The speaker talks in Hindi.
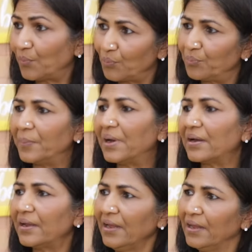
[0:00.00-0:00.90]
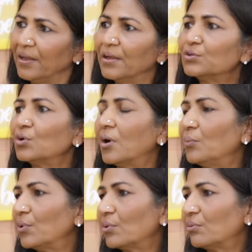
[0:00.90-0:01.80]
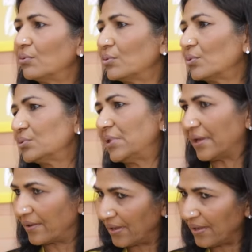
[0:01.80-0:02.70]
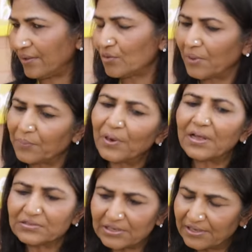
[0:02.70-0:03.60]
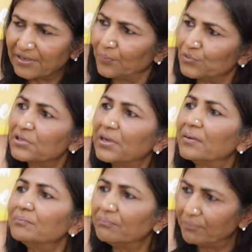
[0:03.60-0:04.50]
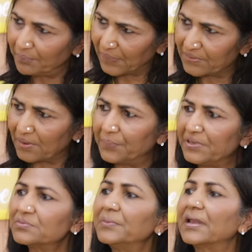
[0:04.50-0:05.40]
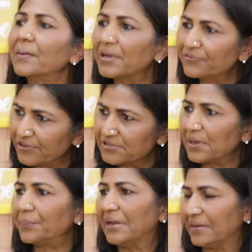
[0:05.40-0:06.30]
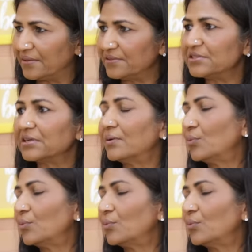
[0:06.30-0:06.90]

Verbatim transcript: है बहुत बीमार है तो हम लोग उनको देख रहे हैं तो मैंने बोला अच्छा ठीक है मुझे पंद्रह बीस मिनट के बाद फिर से अपडेट दीजिएगा